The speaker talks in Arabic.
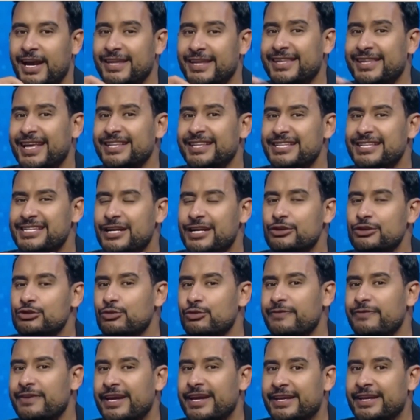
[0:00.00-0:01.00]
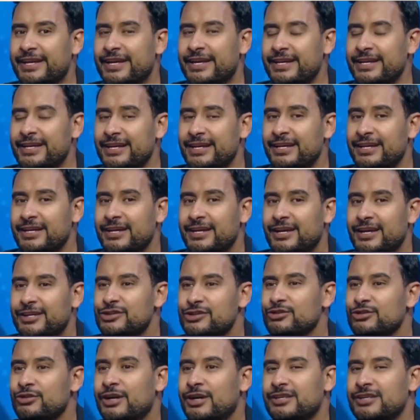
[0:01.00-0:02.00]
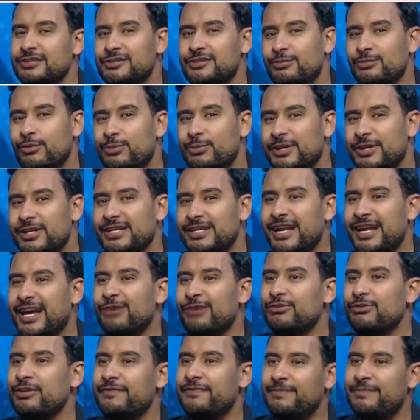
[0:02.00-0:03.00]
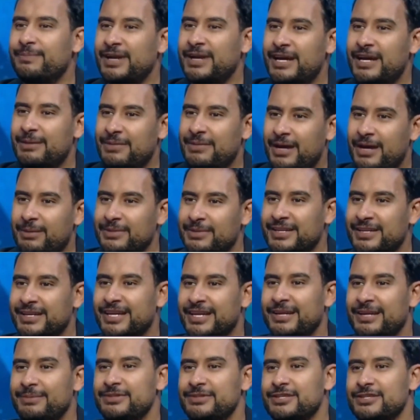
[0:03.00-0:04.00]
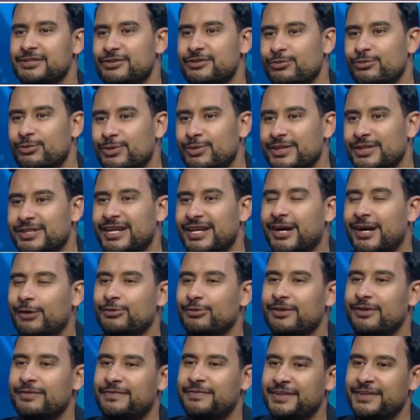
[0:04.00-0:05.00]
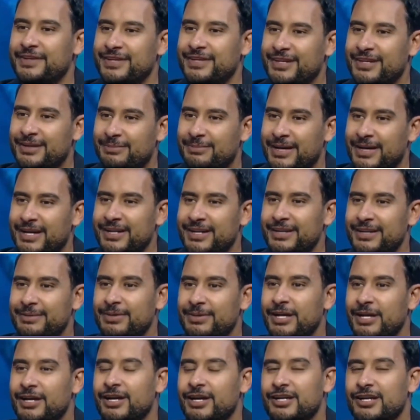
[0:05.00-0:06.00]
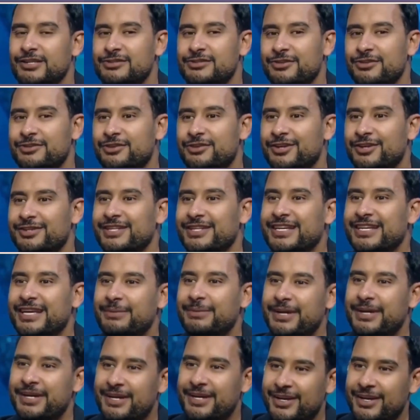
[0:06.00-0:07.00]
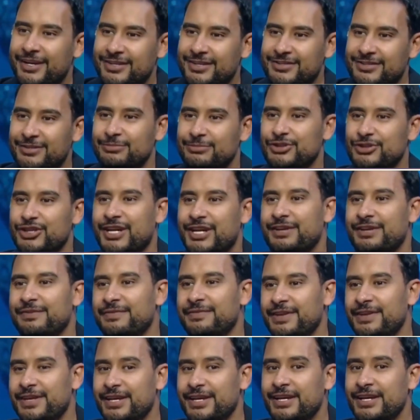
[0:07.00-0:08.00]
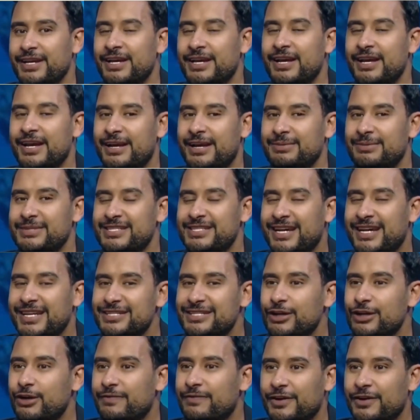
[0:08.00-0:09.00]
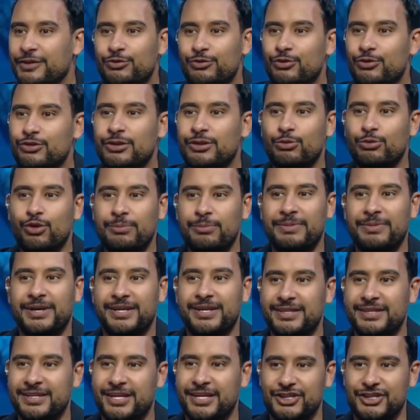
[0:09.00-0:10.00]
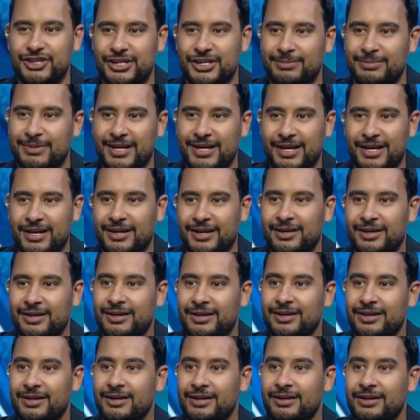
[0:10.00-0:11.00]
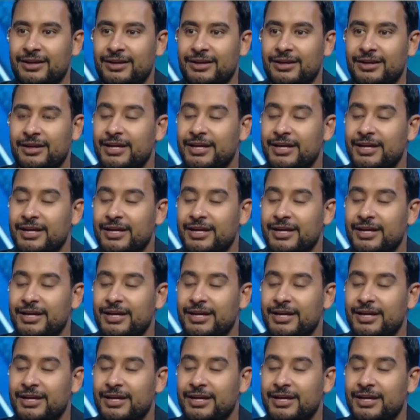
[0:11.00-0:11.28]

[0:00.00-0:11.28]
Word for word: انا اتحدث على ظروف خارجيه اصل مباراه العوده في ملعب محمد الخامس اصل مباراه العوده في المغرب اصل الضغط الجماهيري هيحصل مش عارف ايه انا بس عايز اقف عند نقطه مهمه جدا عشان ابقى الجماهير ما بتجيبش جون يا